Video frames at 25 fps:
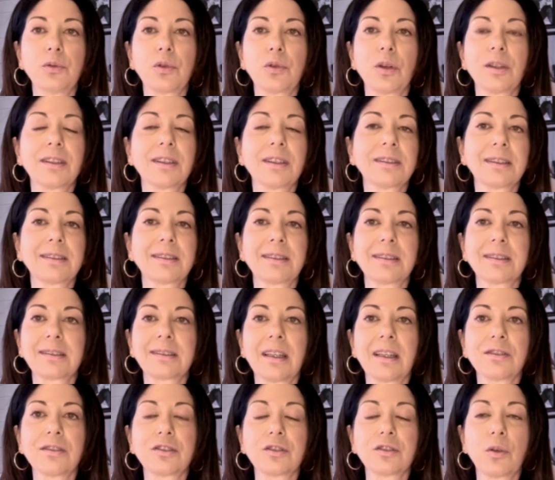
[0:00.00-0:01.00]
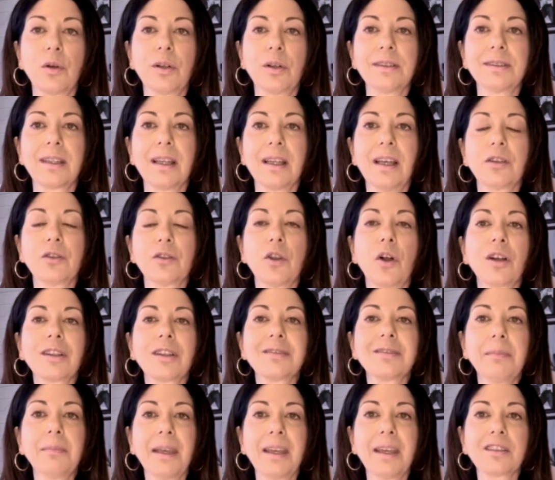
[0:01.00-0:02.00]
Todas essas questões,
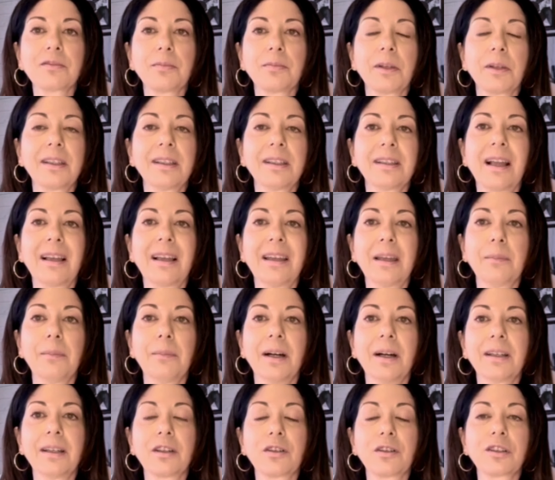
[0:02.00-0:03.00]
nós mesmos aqui na Alemanha,